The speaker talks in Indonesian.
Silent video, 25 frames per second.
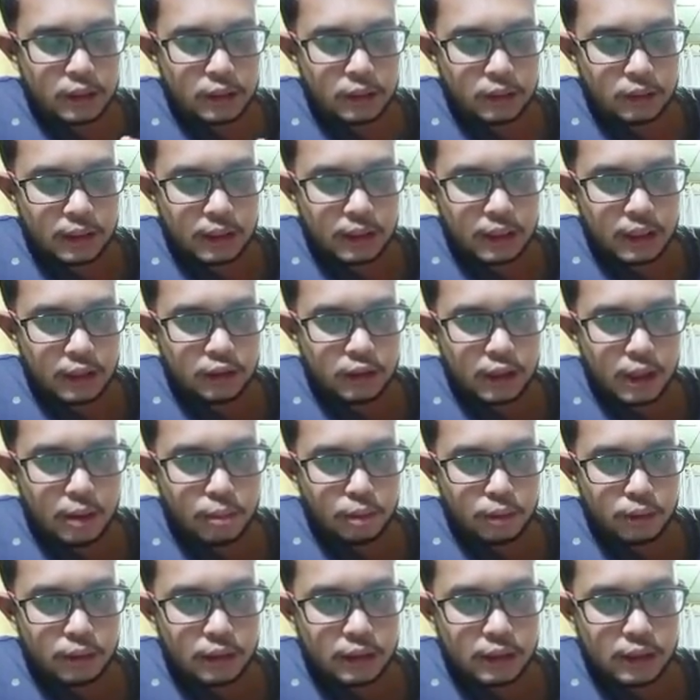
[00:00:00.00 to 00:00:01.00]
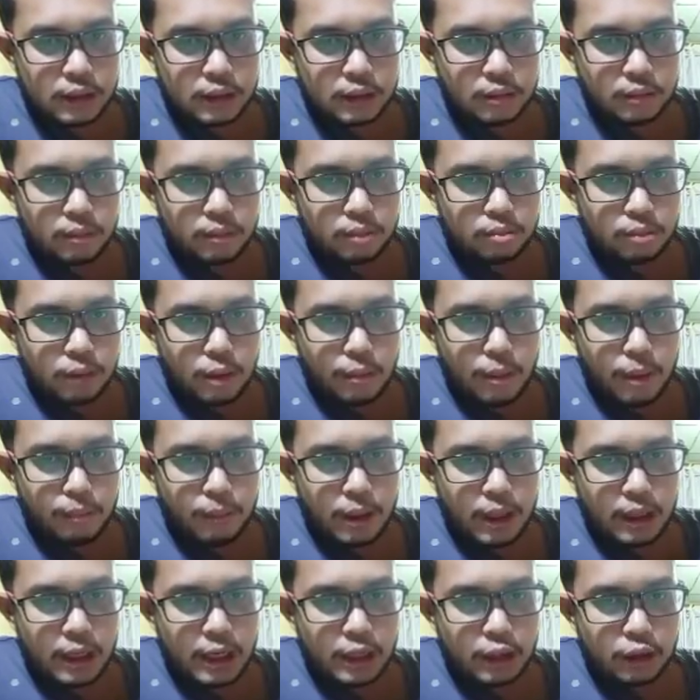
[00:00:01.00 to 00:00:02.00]
kita juga bisa
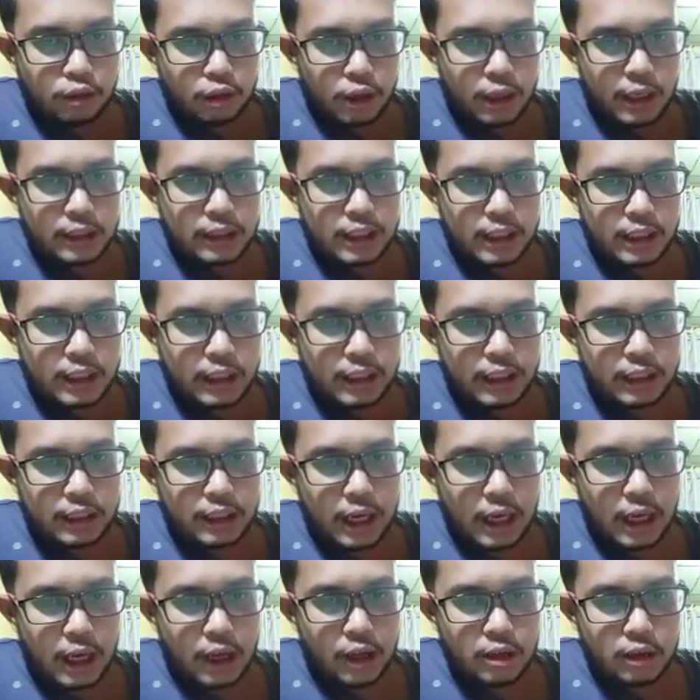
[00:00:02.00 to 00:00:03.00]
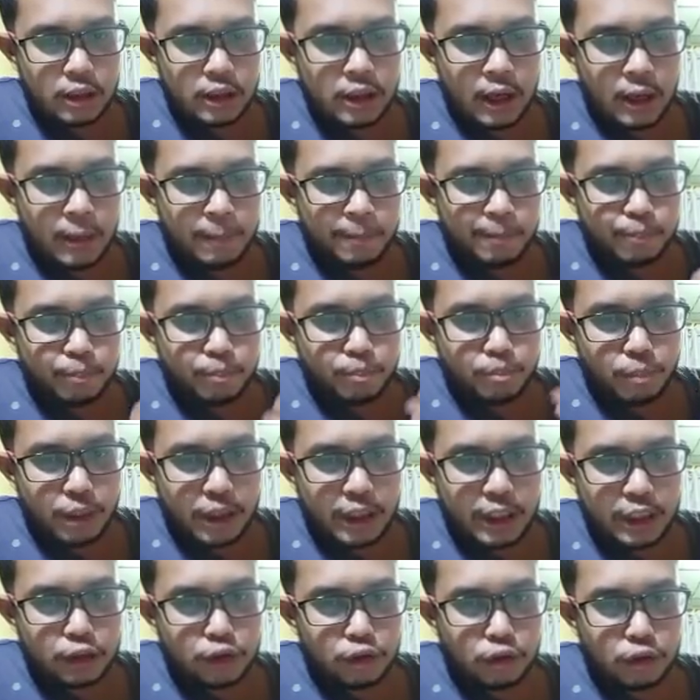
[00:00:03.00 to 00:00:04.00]
menyebabkan kanker kulit jadi kita harus
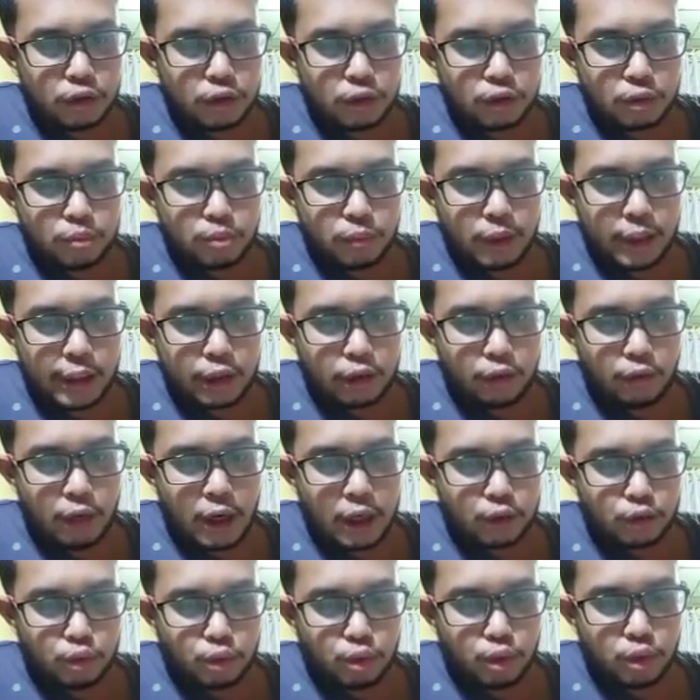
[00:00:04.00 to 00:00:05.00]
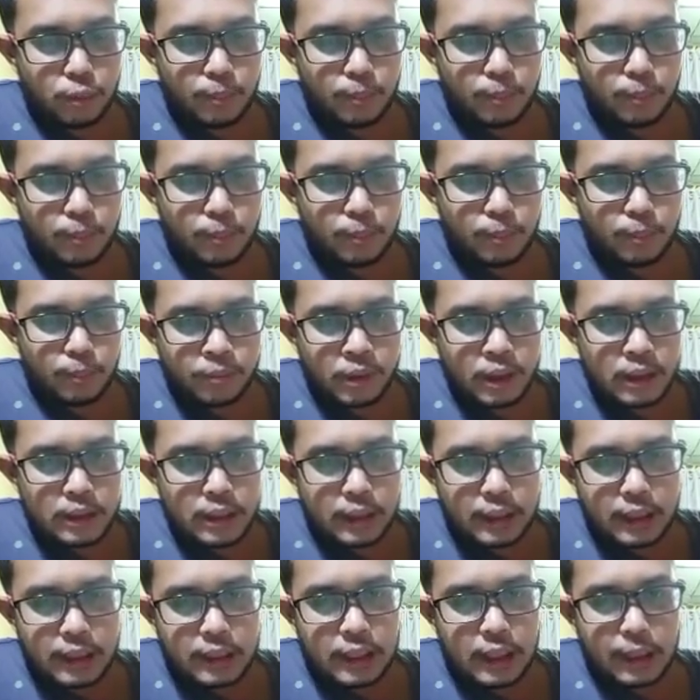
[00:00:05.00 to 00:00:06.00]
menghitung menghitung waktu
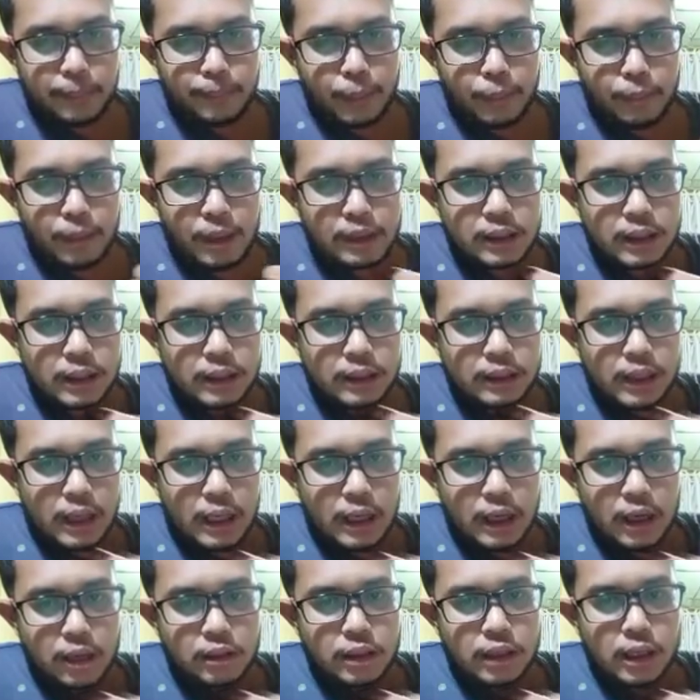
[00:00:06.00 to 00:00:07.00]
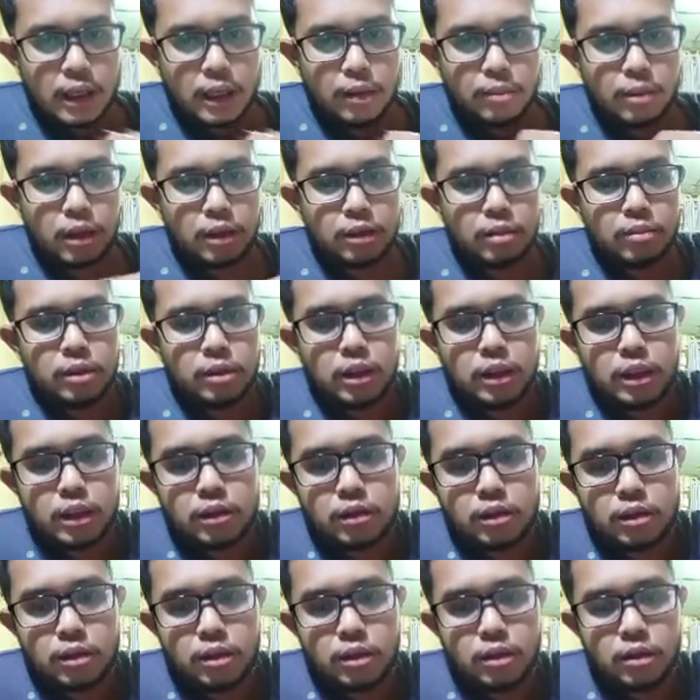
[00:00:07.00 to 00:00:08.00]
Sekian dari pembahasan saya. Assalamualaikum
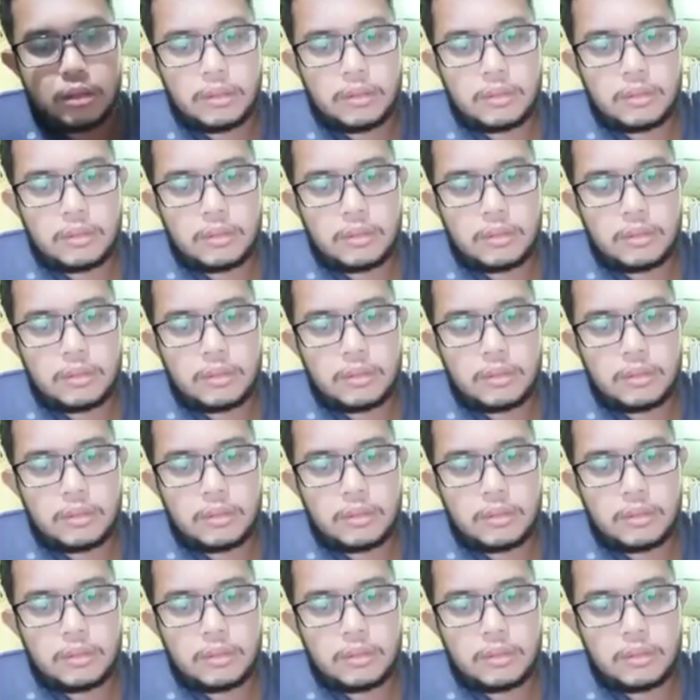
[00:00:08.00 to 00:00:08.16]
warahmatullahi wabarakatuh.